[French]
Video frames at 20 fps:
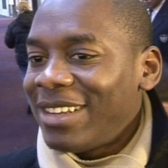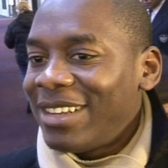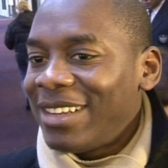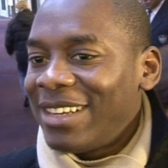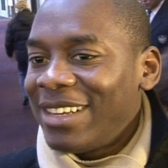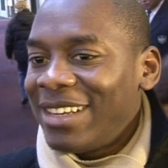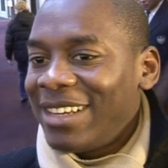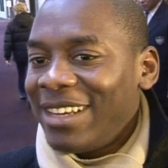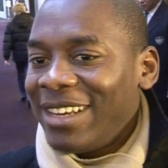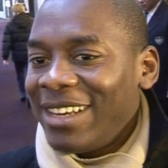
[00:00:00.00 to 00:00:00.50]

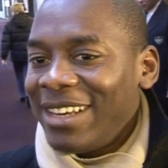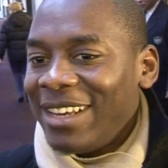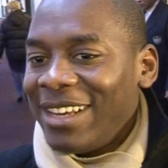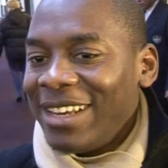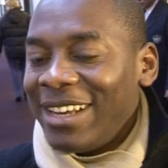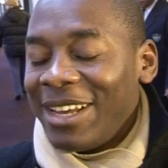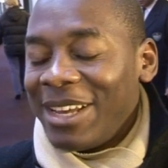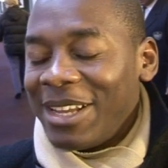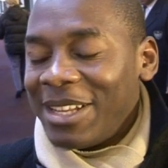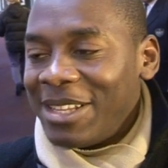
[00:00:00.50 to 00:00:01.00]
est
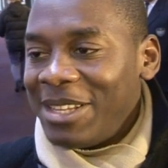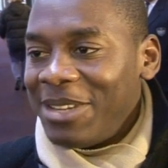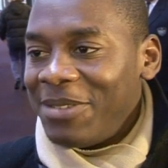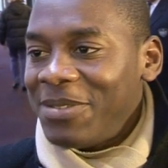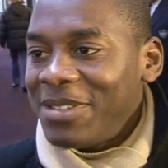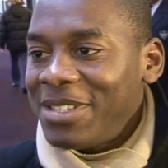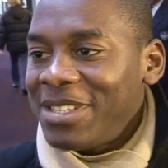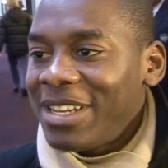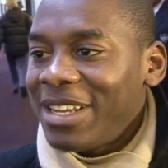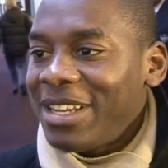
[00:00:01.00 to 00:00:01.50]

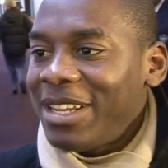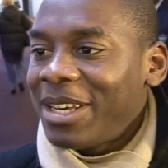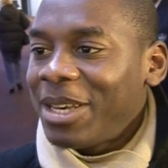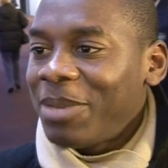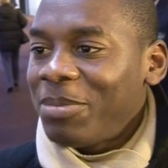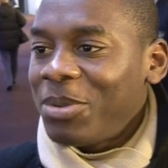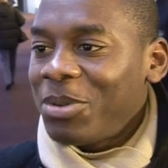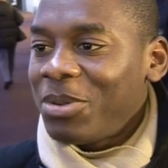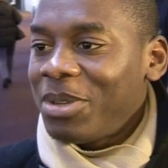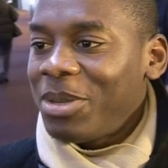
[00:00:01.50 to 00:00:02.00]
difficile à
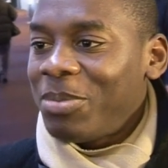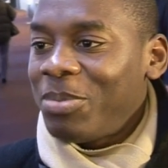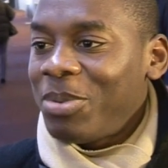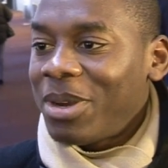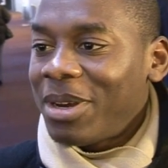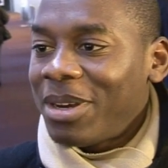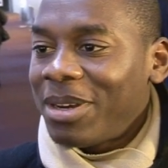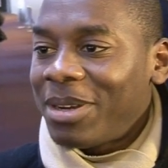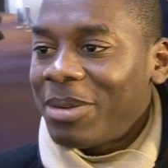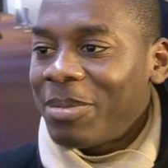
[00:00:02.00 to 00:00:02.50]
décrypter au
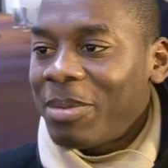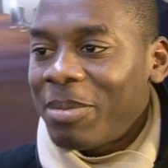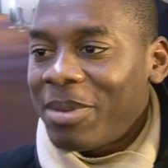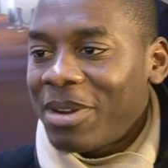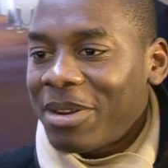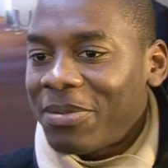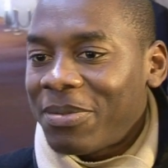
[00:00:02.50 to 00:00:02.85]
début, même à